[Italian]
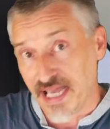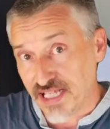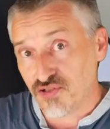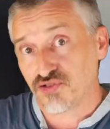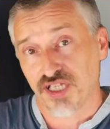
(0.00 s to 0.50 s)

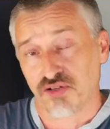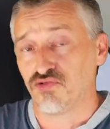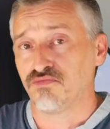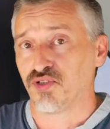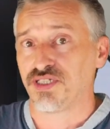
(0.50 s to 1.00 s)
meglio se
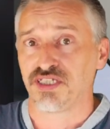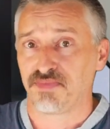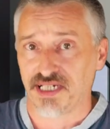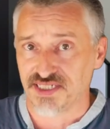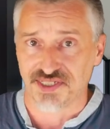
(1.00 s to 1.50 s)
con un po' di
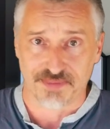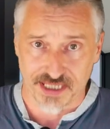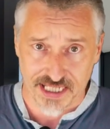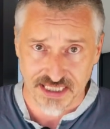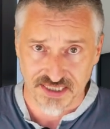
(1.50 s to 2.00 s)
esperienza
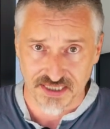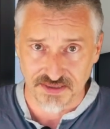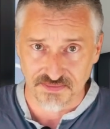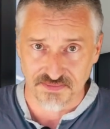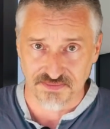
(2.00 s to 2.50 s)

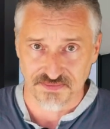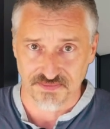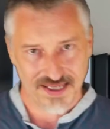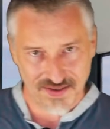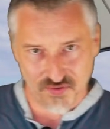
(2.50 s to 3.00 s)
pregressa.
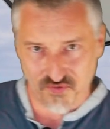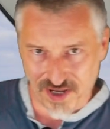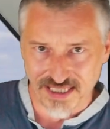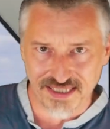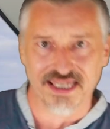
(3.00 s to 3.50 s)

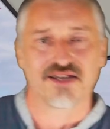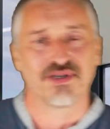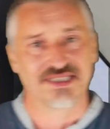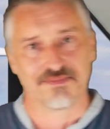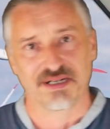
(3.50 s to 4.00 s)
Fatte
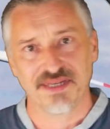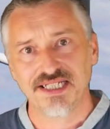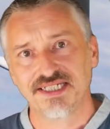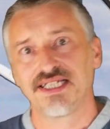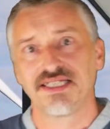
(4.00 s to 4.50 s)
queste
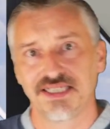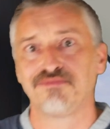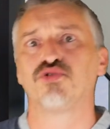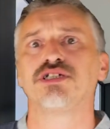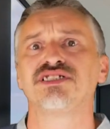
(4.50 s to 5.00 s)
premesse
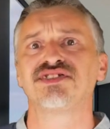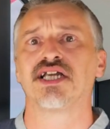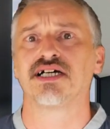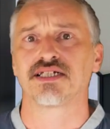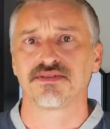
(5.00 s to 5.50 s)
si può
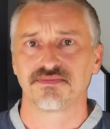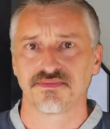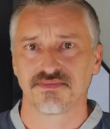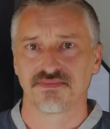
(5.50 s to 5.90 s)
iniziare.